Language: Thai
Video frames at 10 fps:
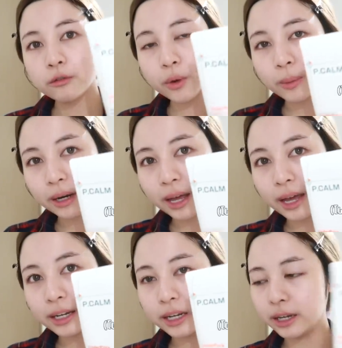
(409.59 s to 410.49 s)
โฟมล้างหน้า
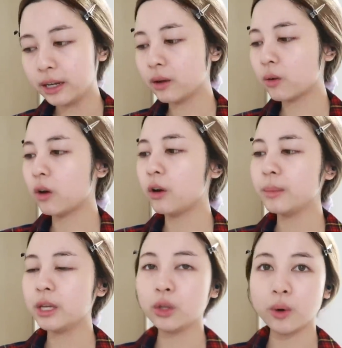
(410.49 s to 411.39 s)
นี้แล้วก็
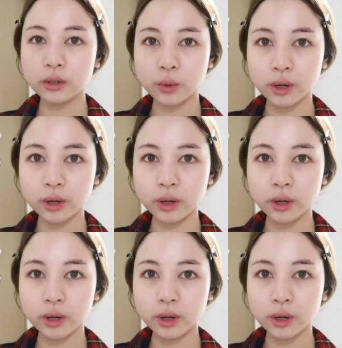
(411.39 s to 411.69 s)
มีตัวโท